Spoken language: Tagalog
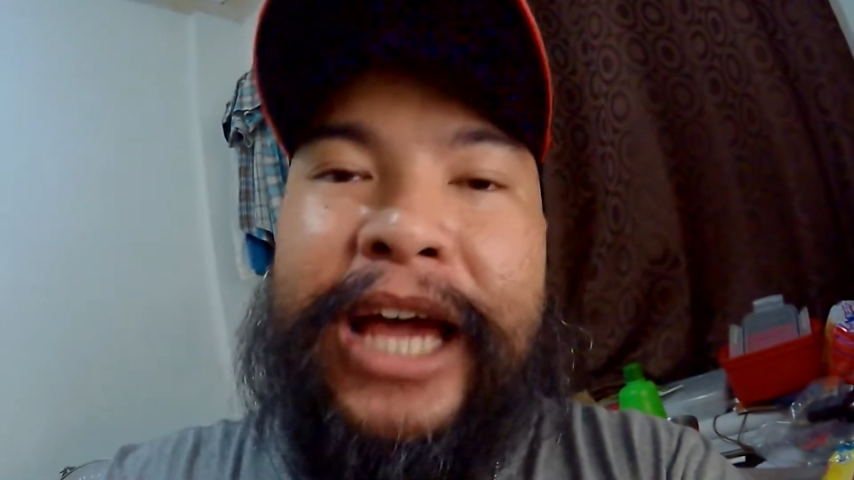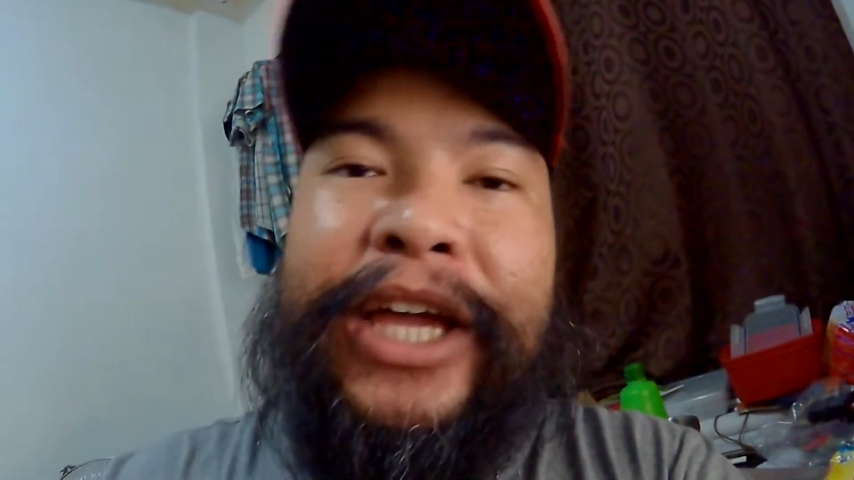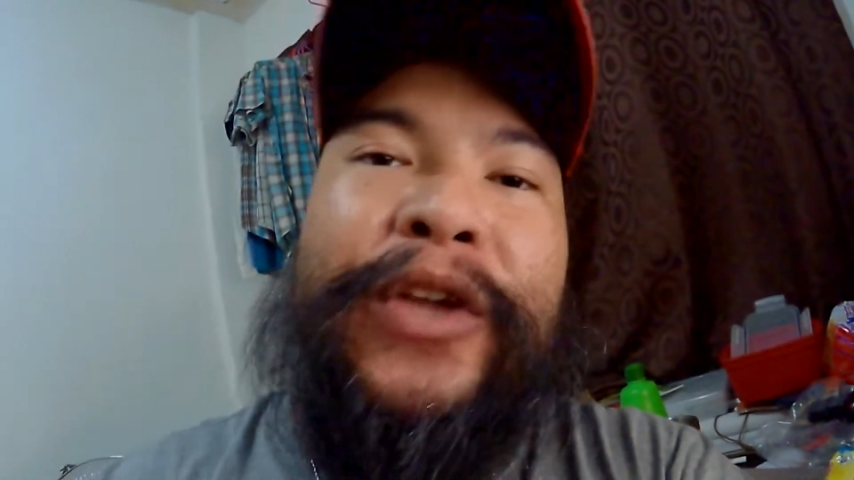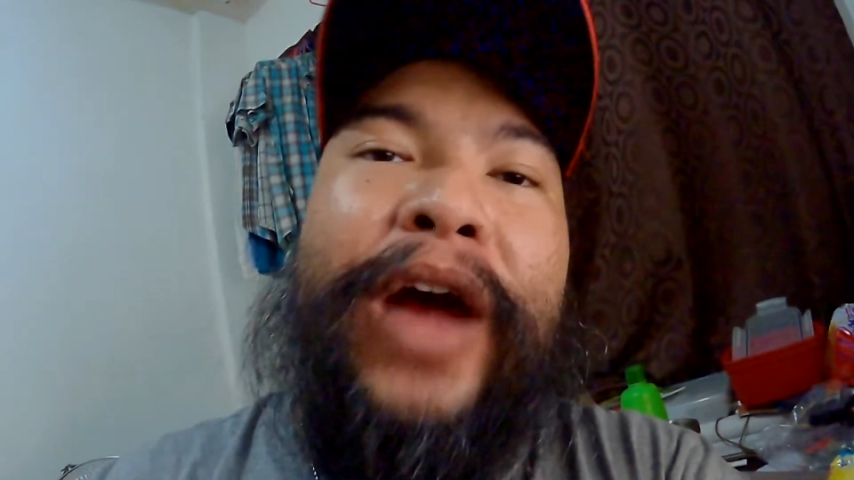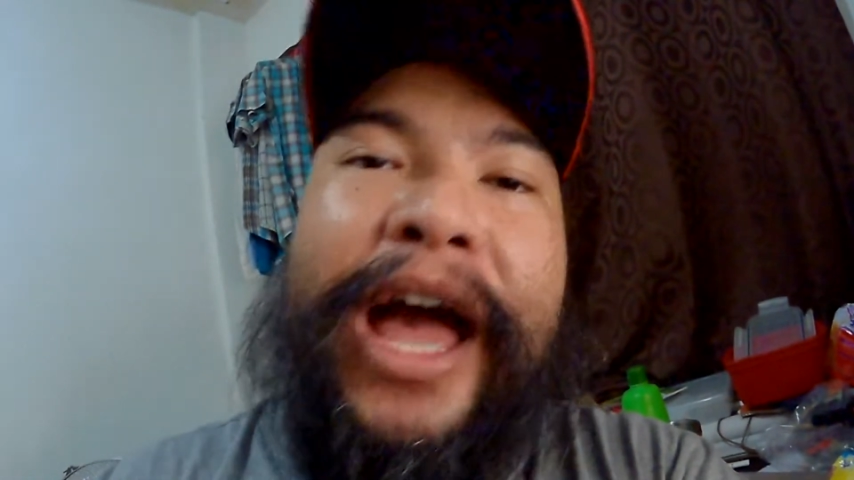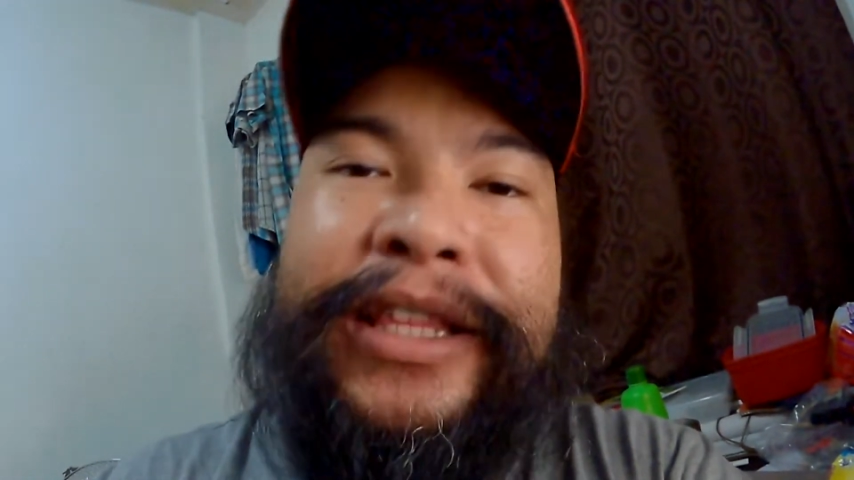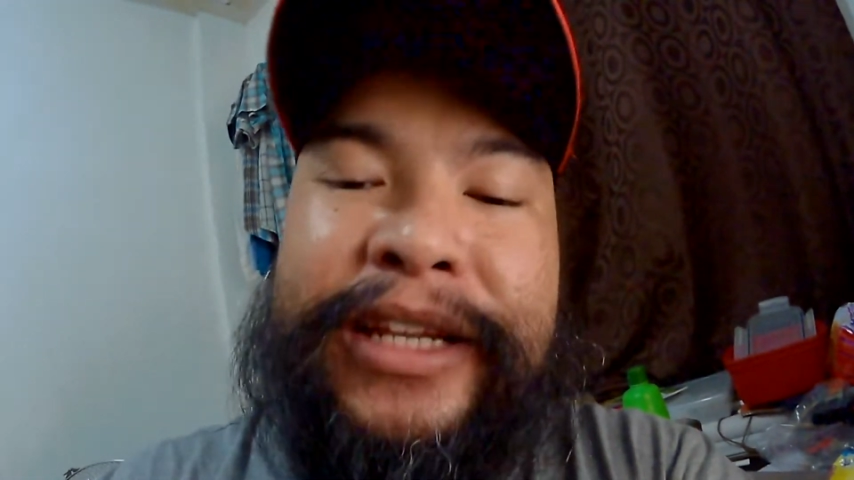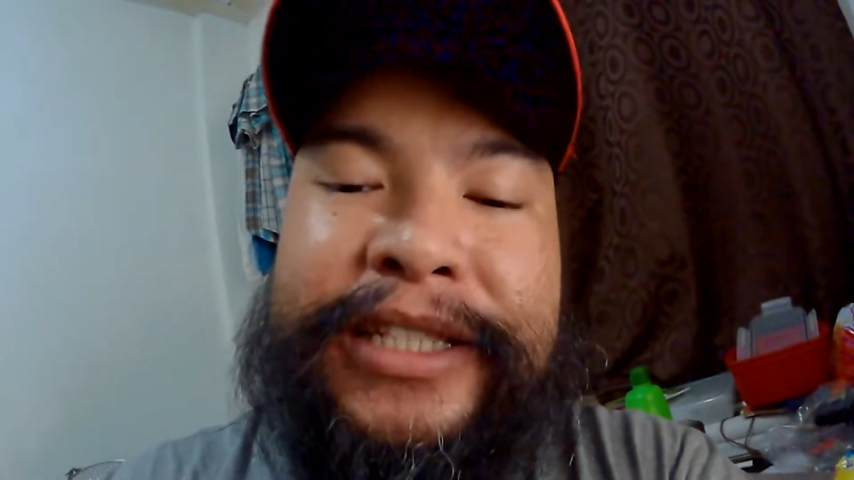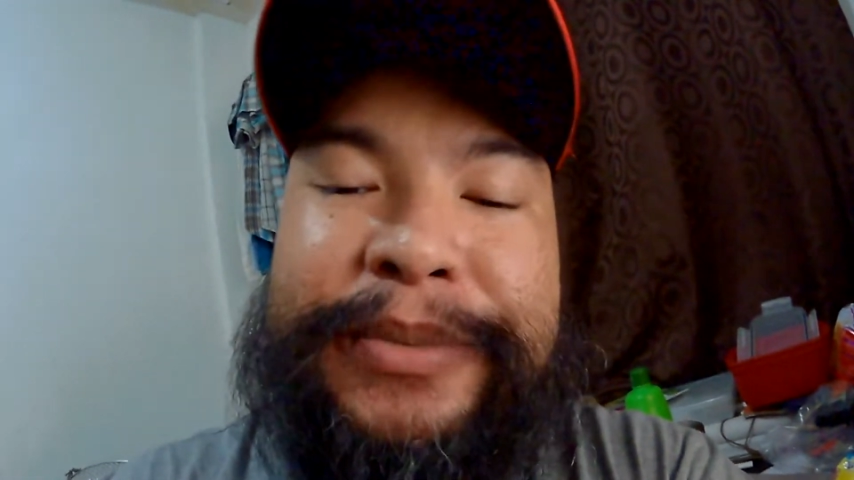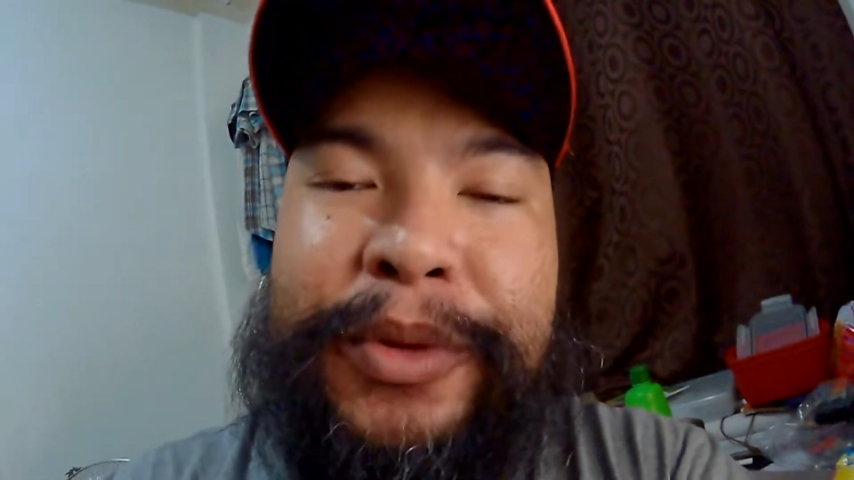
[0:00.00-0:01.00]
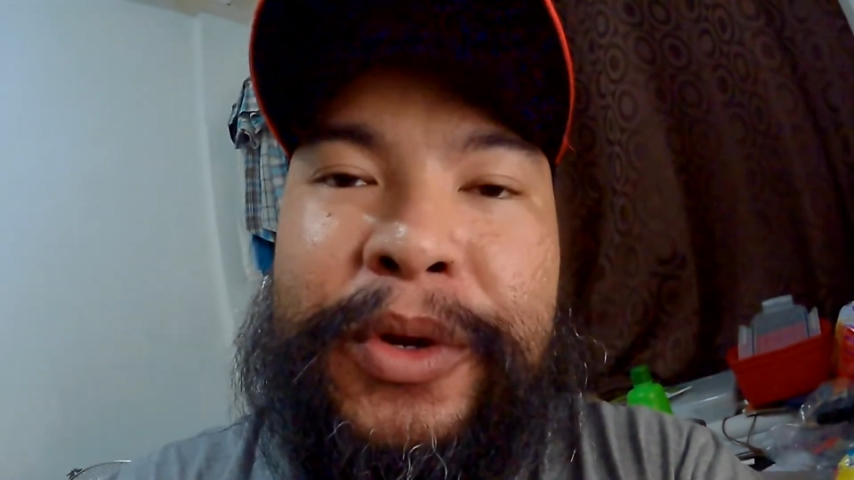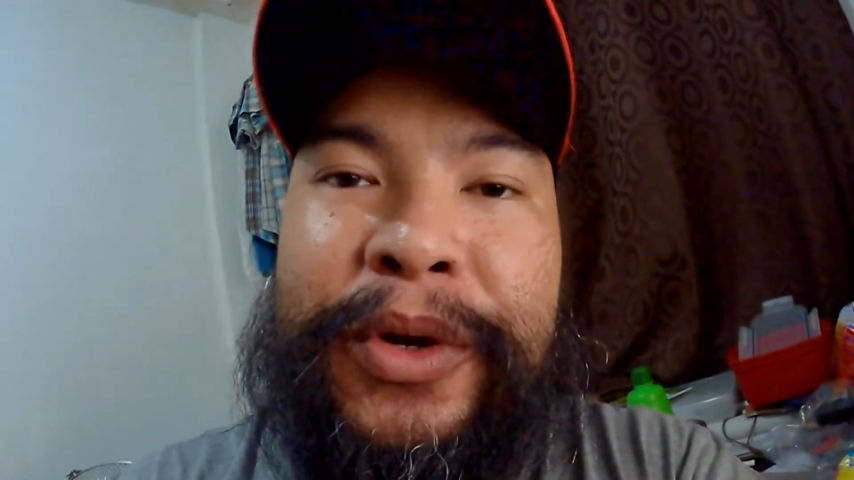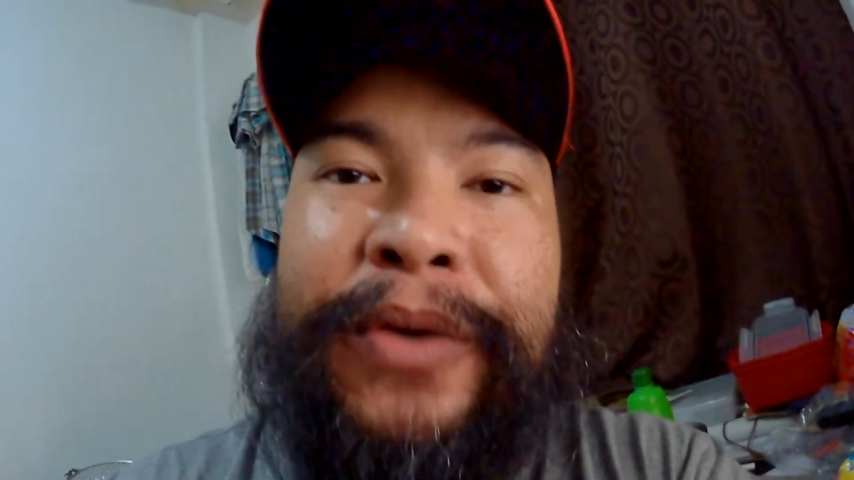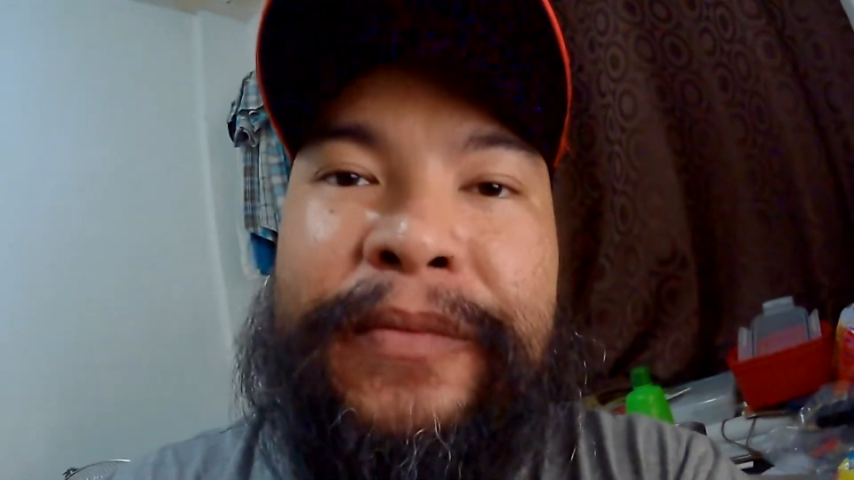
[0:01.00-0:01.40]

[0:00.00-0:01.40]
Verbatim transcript: akin yung address mo.